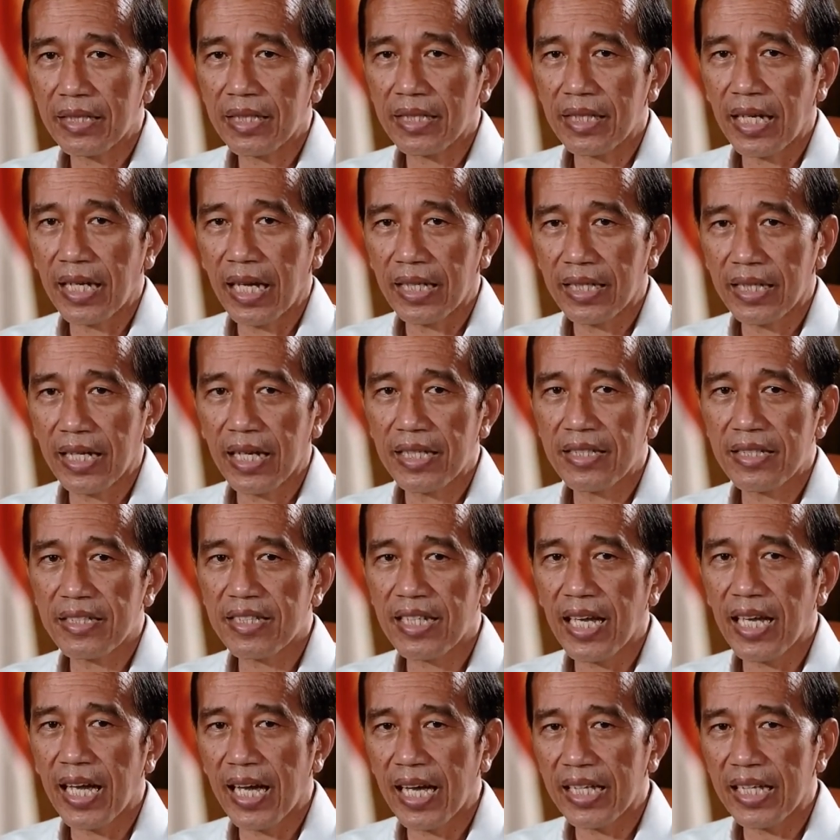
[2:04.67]
kenaikan
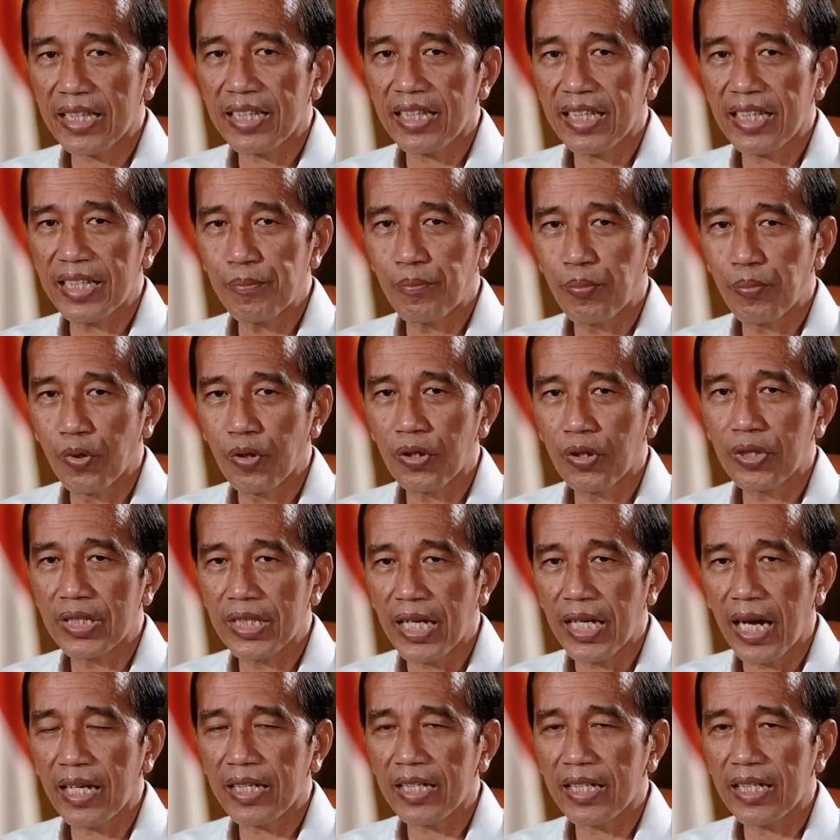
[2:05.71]
saat libur
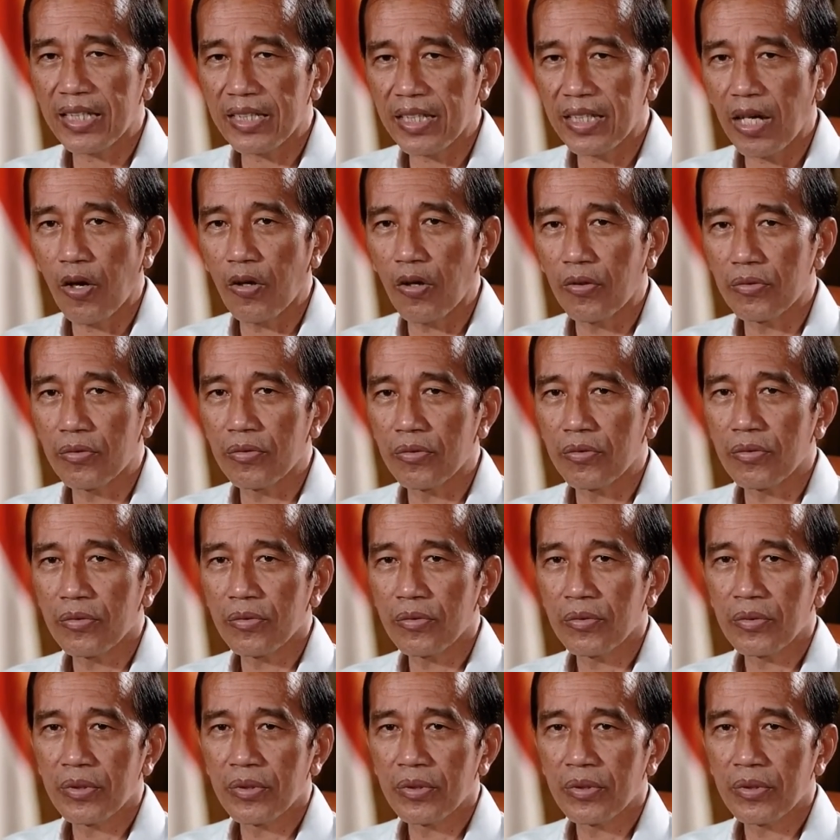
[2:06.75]
di akhir tahun